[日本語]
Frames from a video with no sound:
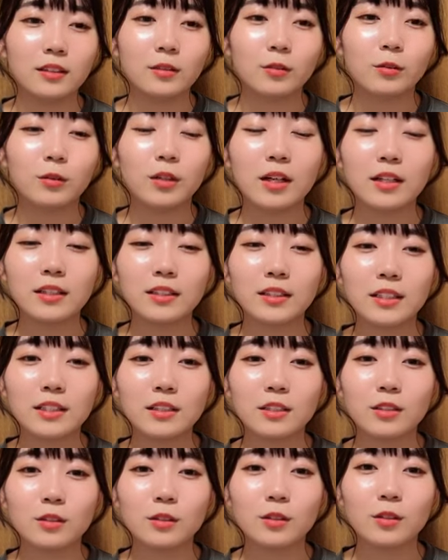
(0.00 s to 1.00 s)
小川選
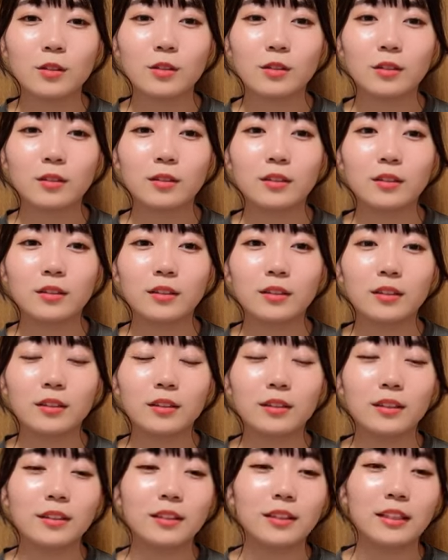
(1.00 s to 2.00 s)
手の
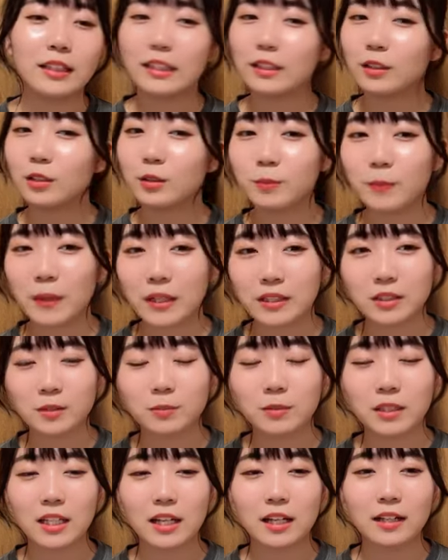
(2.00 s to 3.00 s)
ヒールパス
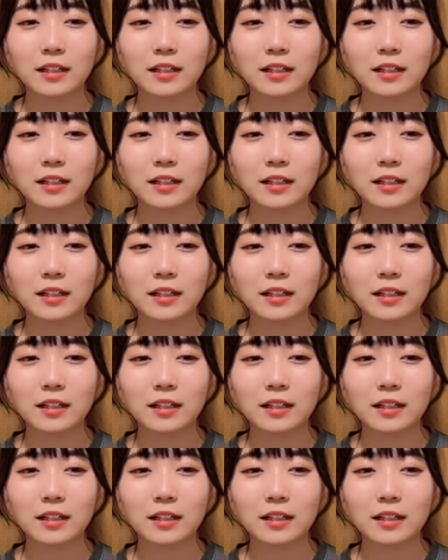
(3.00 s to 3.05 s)
みた